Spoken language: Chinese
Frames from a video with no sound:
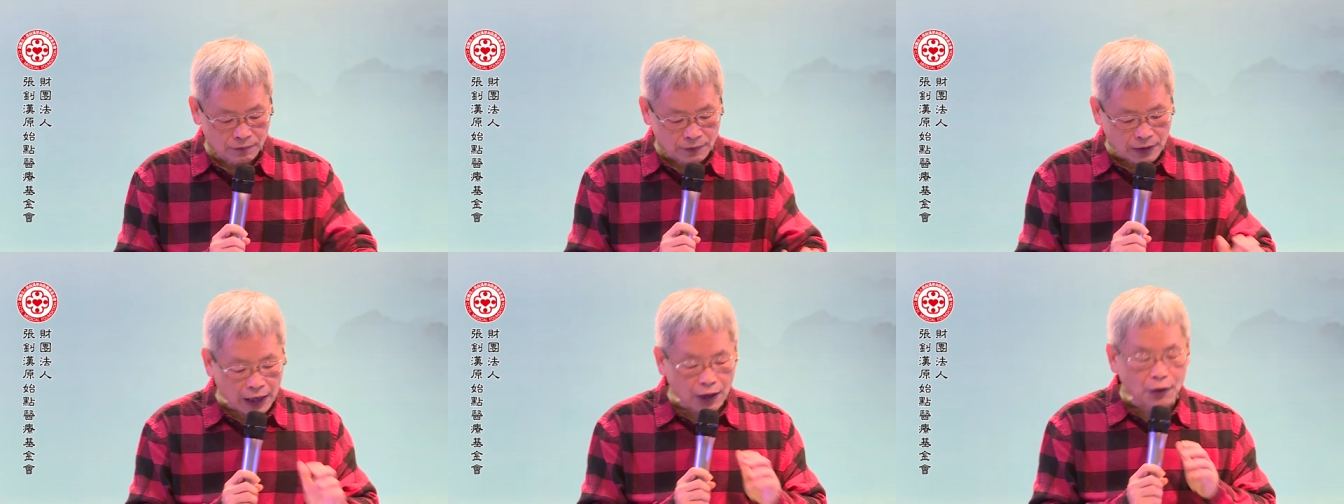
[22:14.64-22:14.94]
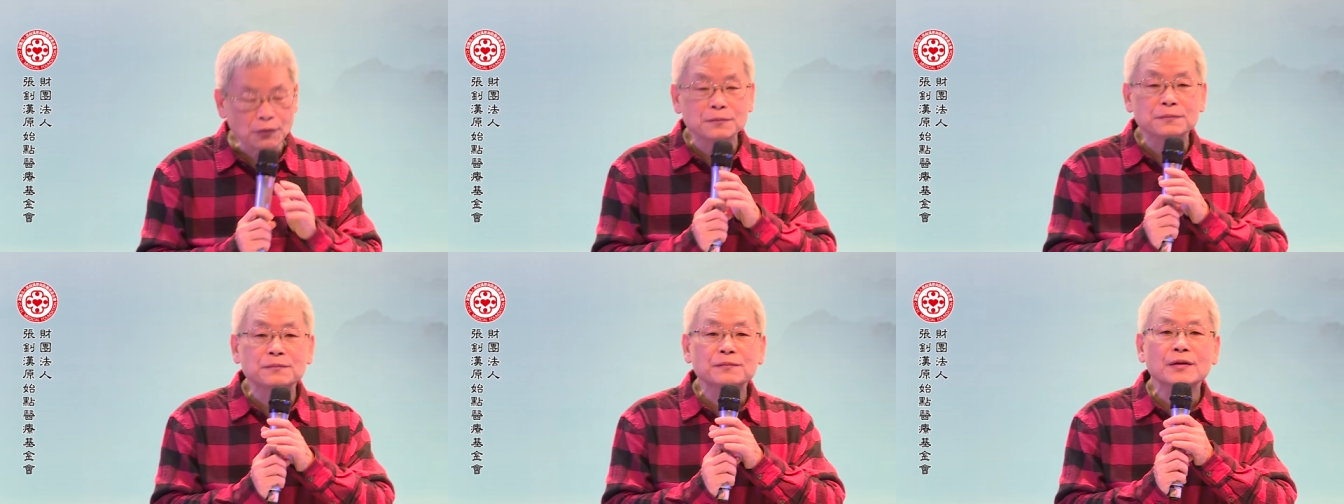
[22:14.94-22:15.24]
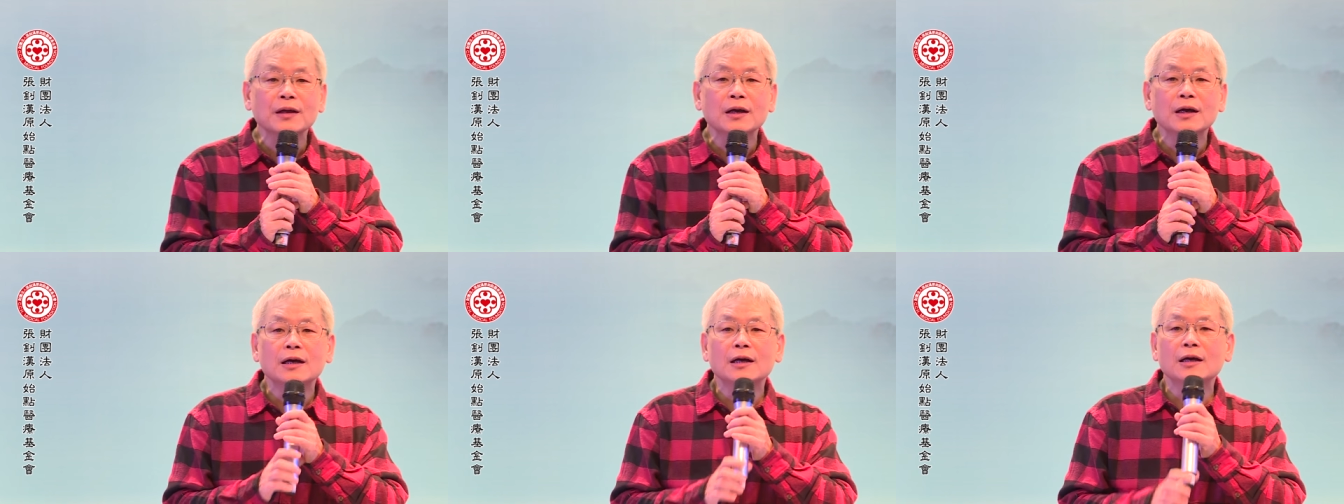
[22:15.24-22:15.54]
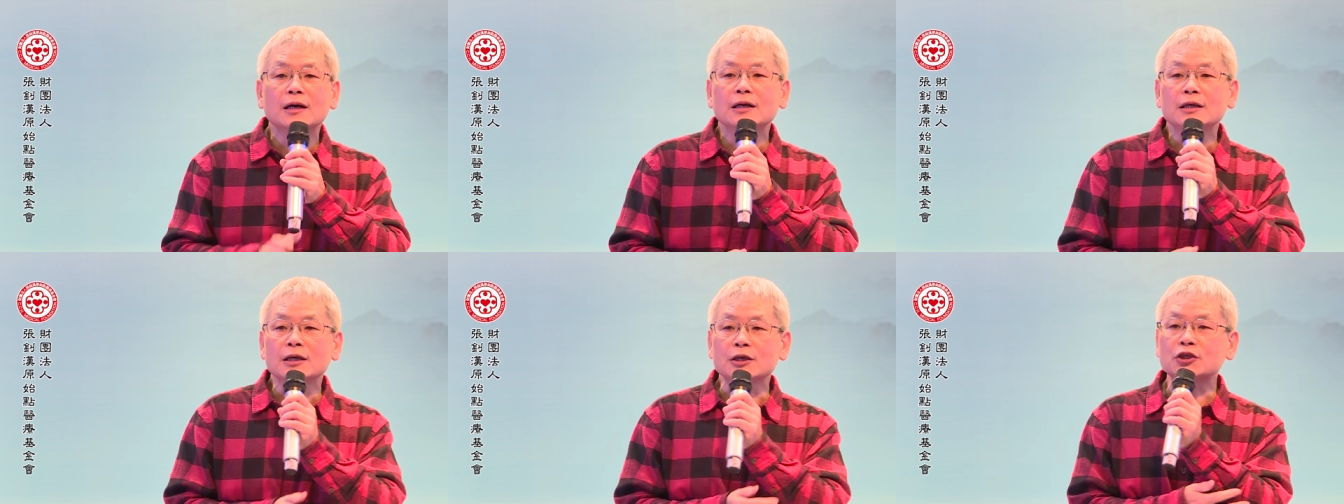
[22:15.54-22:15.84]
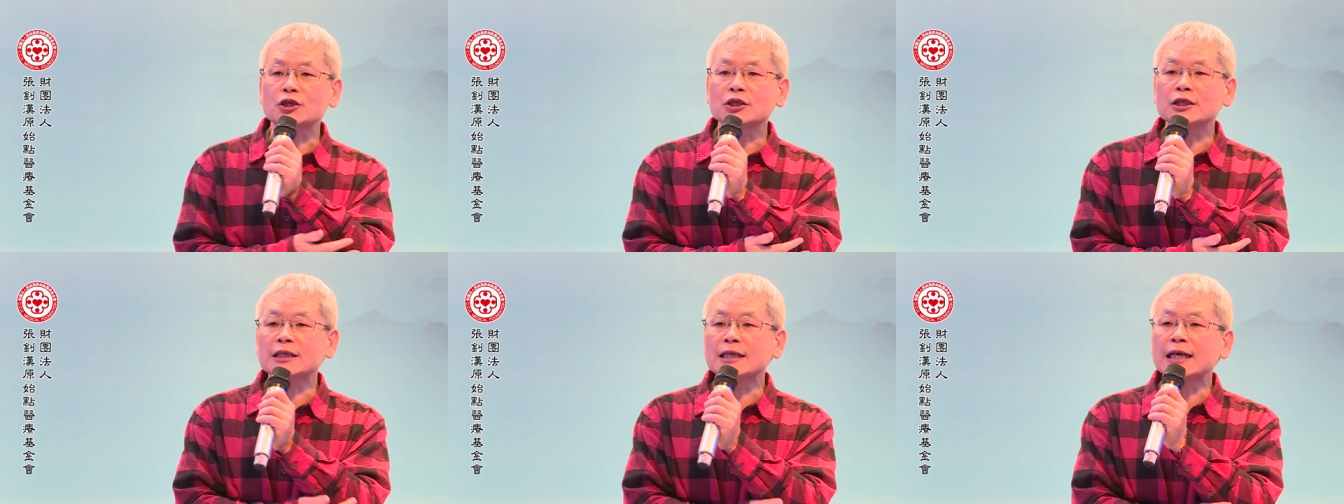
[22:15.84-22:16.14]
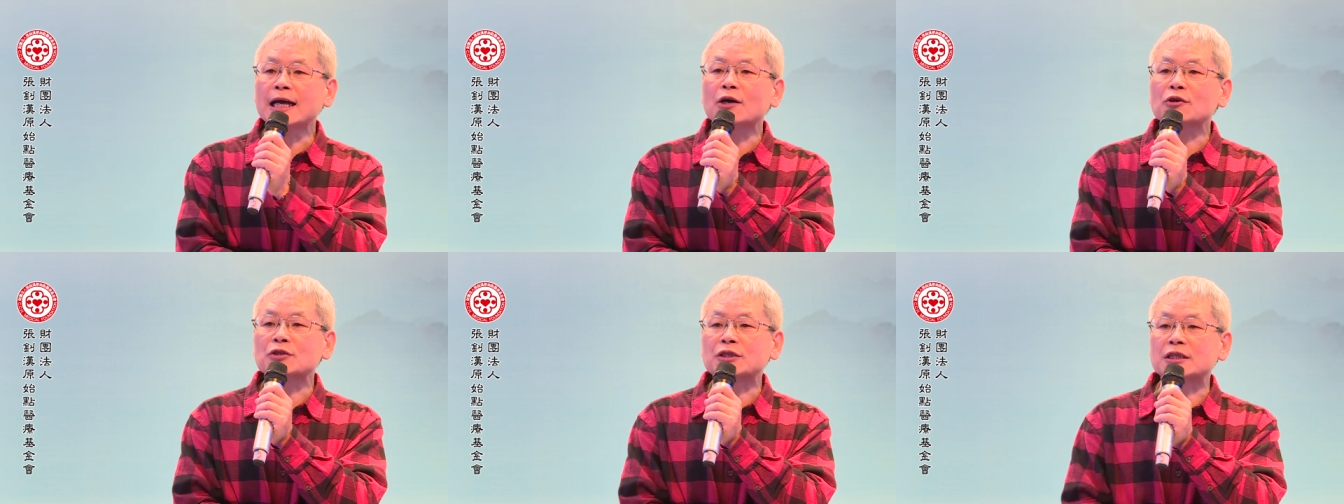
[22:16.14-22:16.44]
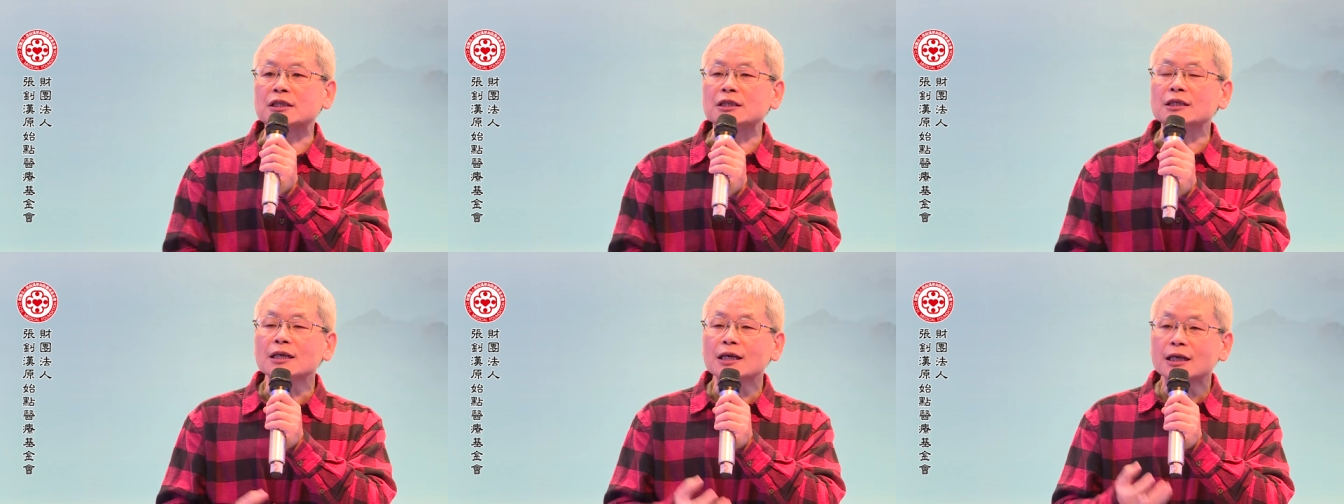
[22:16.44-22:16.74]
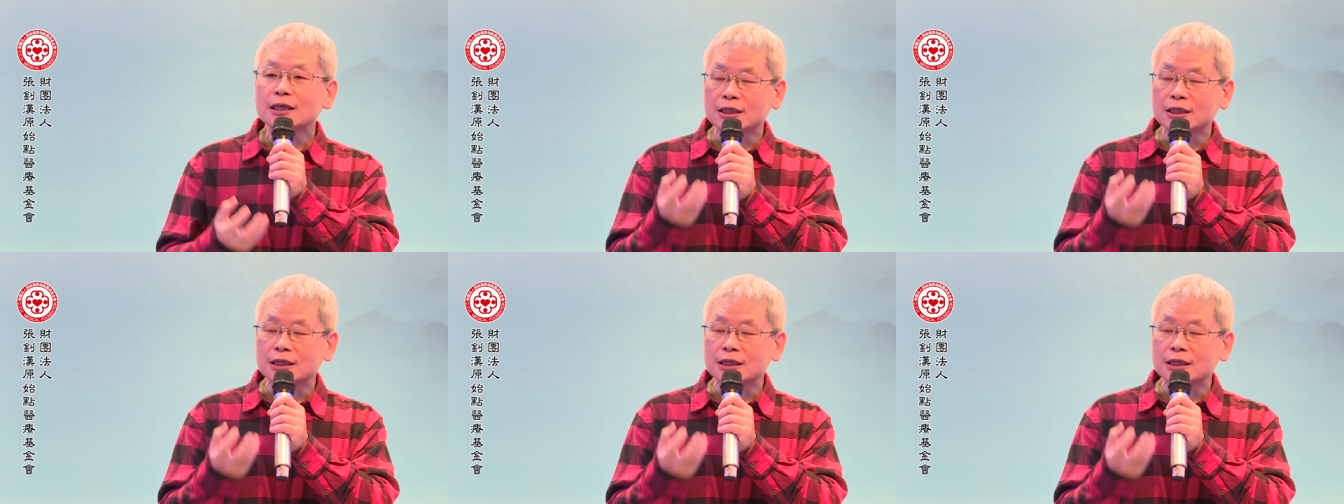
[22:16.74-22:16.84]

好，也就是药食。